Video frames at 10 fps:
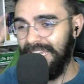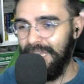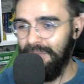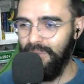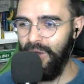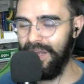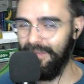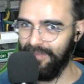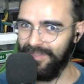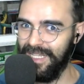e bora
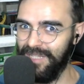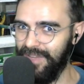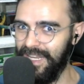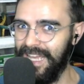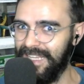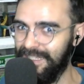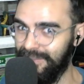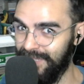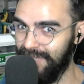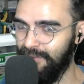pra vocês verem aqui
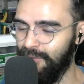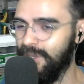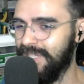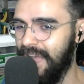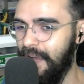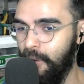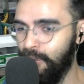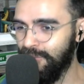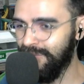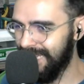se vocês vão gostar
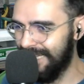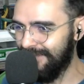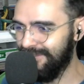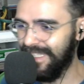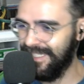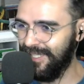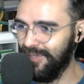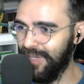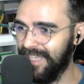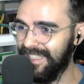ou não desse
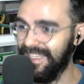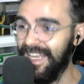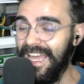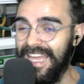jogo aqui.